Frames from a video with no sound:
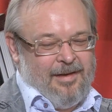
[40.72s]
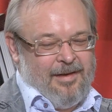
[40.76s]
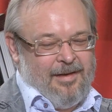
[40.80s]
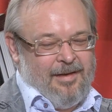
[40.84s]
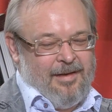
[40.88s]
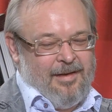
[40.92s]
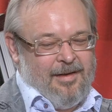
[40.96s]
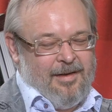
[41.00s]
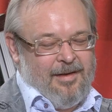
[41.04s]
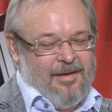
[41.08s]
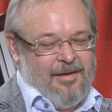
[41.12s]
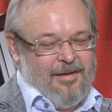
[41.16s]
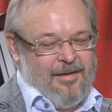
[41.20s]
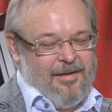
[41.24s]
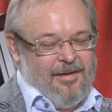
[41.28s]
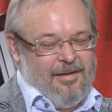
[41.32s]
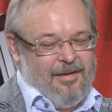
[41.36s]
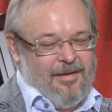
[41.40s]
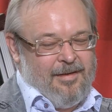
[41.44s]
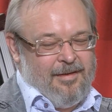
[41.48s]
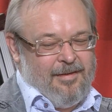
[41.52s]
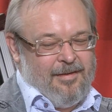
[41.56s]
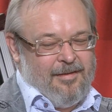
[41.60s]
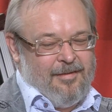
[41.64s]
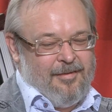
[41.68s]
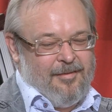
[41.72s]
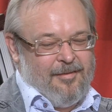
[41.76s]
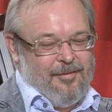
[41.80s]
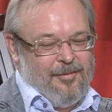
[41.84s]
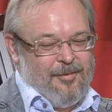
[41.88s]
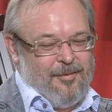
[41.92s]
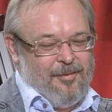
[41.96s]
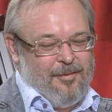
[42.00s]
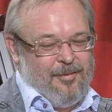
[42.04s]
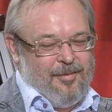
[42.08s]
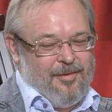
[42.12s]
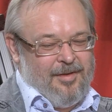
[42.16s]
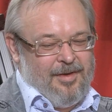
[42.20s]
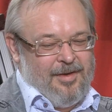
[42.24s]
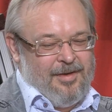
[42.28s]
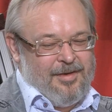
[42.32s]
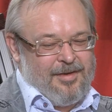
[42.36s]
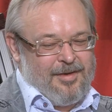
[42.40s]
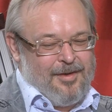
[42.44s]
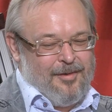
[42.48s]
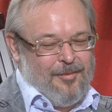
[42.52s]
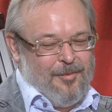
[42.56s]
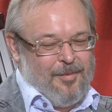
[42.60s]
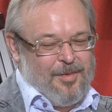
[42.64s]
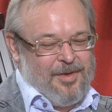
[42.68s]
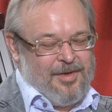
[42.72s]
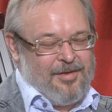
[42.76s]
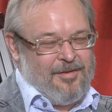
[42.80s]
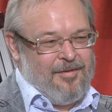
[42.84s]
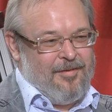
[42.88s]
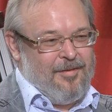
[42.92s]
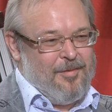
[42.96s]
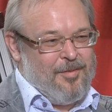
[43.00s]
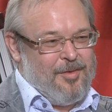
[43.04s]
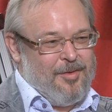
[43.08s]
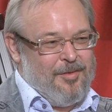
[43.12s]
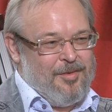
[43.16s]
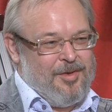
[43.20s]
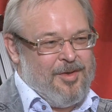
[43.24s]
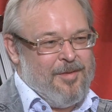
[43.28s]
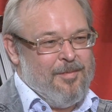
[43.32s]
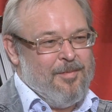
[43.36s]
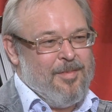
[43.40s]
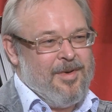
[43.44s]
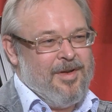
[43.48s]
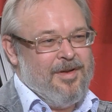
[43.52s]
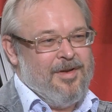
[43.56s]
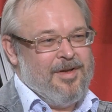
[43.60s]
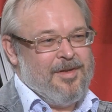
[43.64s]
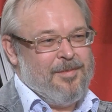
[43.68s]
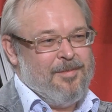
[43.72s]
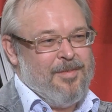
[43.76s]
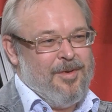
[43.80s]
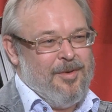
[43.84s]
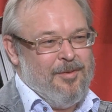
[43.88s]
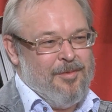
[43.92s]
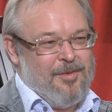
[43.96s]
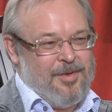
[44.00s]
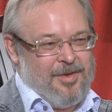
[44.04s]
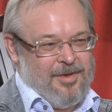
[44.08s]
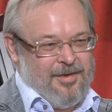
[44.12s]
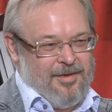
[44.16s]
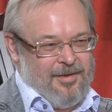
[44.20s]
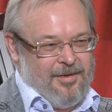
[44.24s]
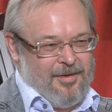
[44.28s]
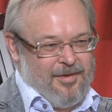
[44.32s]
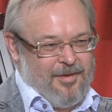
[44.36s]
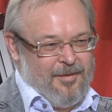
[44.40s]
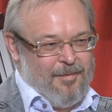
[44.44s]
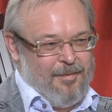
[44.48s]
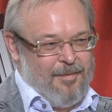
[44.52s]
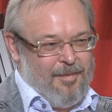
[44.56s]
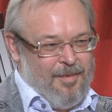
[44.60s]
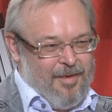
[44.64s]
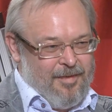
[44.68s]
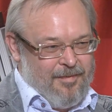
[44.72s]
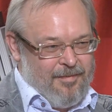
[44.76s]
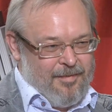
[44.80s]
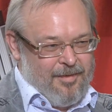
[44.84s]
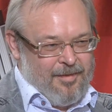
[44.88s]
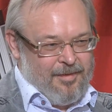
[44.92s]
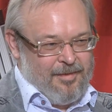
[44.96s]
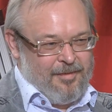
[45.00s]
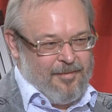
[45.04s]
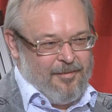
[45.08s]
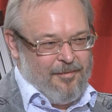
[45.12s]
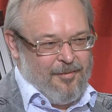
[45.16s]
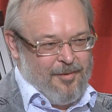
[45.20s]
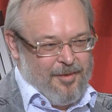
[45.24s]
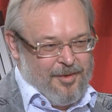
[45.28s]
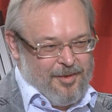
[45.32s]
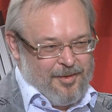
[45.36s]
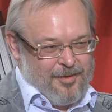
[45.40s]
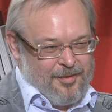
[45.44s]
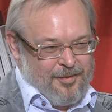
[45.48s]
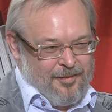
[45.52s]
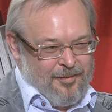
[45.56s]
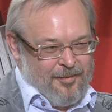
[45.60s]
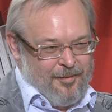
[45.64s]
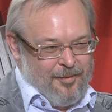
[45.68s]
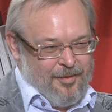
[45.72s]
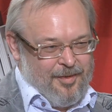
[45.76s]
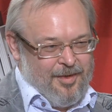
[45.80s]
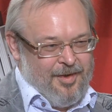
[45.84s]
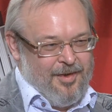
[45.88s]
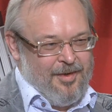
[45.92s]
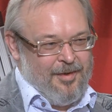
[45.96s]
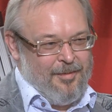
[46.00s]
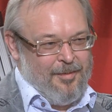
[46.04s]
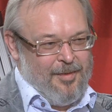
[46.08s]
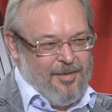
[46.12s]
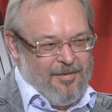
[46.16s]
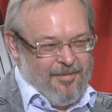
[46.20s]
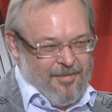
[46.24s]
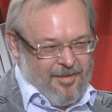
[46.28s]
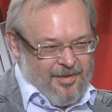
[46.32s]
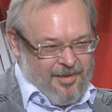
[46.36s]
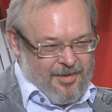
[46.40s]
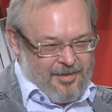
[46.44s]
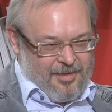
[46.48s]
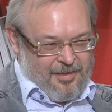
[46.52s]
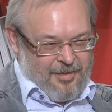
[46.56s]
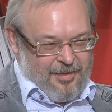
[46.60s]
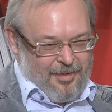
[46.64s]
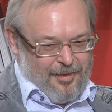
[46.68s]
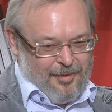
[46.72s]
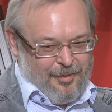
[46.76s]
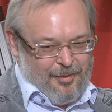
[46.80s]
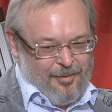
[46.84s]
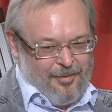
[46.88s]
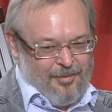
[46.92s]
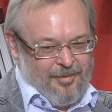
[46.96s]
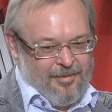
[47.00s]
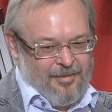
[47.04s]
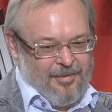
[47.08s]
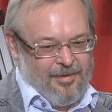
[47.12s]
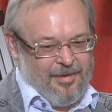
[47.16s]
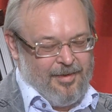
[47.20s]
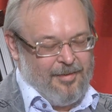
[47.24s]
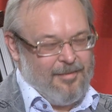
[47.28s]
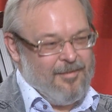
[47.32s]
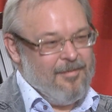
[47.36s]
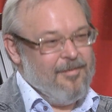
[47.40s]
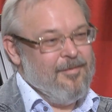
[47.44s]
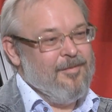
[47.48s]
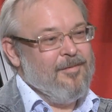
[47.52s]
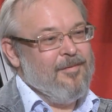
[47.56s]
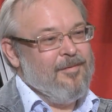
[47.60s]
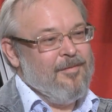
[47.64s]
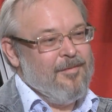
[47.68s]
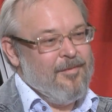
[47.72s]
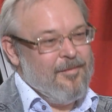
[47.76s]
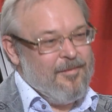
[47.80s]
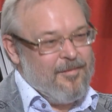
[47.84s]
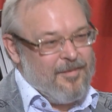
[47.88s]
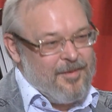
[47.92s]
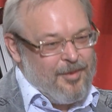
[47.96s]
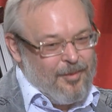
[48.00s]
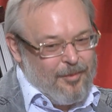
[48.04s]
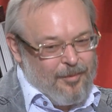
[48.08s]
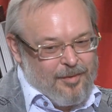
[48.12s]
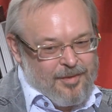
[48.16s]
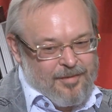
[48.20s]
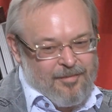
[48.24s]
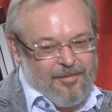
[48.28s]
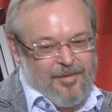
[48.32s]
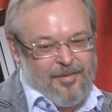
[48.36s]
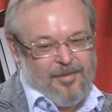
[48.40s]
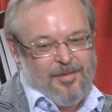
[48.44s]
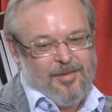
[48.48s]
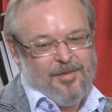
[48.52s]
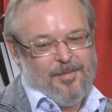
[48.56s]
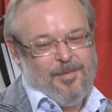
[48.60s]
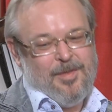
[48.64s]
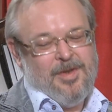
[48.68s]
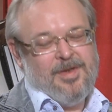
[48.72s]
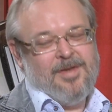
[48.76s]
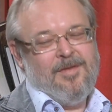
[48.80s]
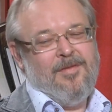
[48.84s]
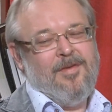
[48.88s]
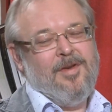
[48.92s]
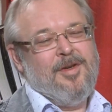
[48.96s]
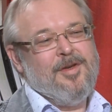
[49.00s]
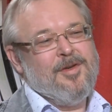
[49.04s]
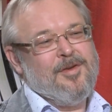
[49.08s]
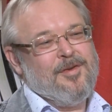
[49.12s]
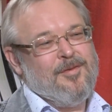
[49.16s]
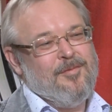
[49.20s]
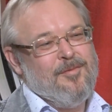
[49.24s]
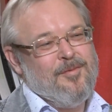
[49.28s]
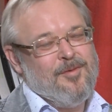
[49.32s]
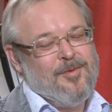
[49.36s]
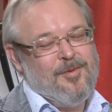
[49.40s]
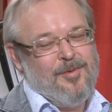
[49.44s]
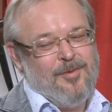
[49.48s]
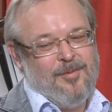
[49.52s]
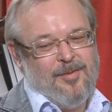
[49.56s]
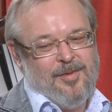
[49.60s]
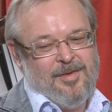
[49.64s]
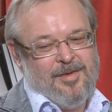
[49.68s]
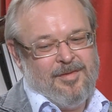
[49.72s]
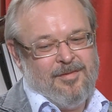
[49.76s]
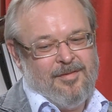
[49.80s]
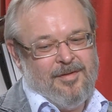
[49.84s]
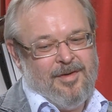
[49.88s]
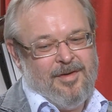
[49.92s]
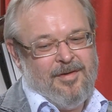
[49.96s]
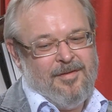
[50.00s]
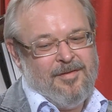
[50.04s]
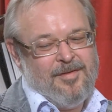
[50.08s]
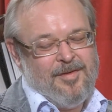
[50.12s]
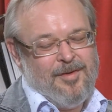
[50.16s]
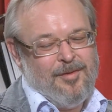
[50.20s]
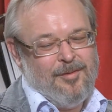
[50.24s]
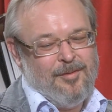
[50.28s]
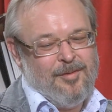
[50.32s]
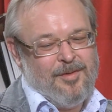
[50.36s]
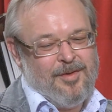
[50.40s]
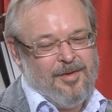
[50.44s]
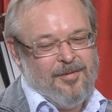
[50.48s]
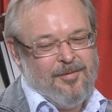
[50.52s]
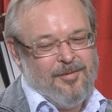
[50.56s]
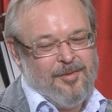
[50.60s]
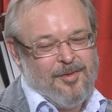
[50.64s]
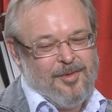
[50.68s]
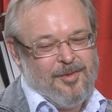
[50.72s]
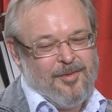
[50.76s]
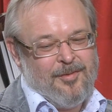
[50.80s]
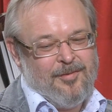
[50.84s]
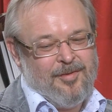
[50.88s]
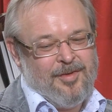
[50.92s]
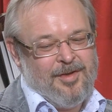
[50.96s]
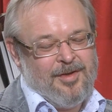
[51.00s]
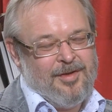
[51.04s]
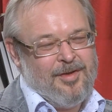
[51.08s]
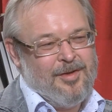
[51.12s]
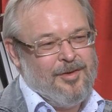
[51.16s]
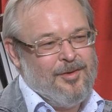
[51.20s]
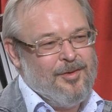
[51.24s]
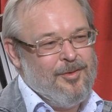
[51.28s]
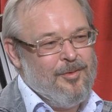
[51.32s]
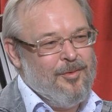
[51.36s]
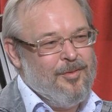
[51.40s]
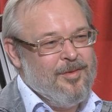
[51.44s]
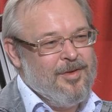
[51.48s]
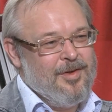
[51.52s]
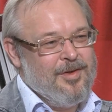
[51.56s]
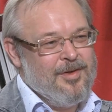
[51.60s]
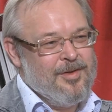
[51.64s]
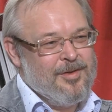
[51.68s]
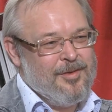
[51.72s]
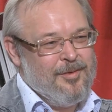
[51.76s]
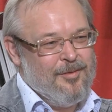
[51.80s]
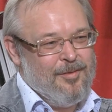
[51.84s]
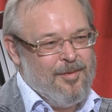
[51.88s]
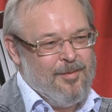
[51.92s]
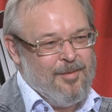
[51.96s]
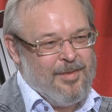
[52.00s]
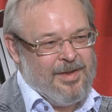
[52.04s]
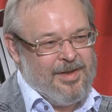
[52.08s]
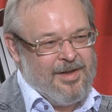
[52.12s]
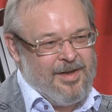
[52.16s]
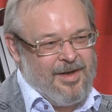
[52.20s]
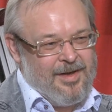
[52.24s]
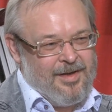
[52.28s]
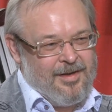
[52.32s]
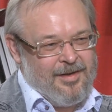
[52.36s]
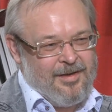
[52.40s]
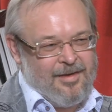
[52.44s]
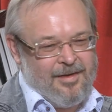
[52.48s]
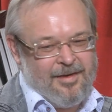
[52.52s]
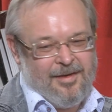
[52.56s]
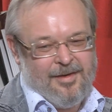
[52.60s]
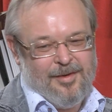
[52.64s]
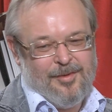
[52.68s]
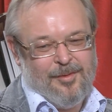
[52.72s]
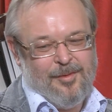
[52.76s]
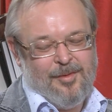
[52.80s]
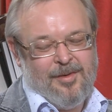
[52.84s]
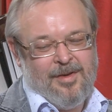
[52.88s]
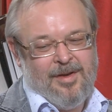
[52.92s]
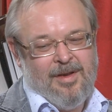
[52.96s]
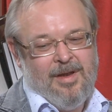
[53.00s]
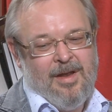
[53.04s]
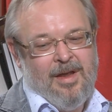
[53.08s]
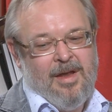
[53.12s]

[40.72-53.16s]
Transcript: э, Украинское общество вообще очень предрасположено к мифотворчеству и мифодизайну в силу своего специфического устройства и в силу того, что вот этот тонкий слой модерна, который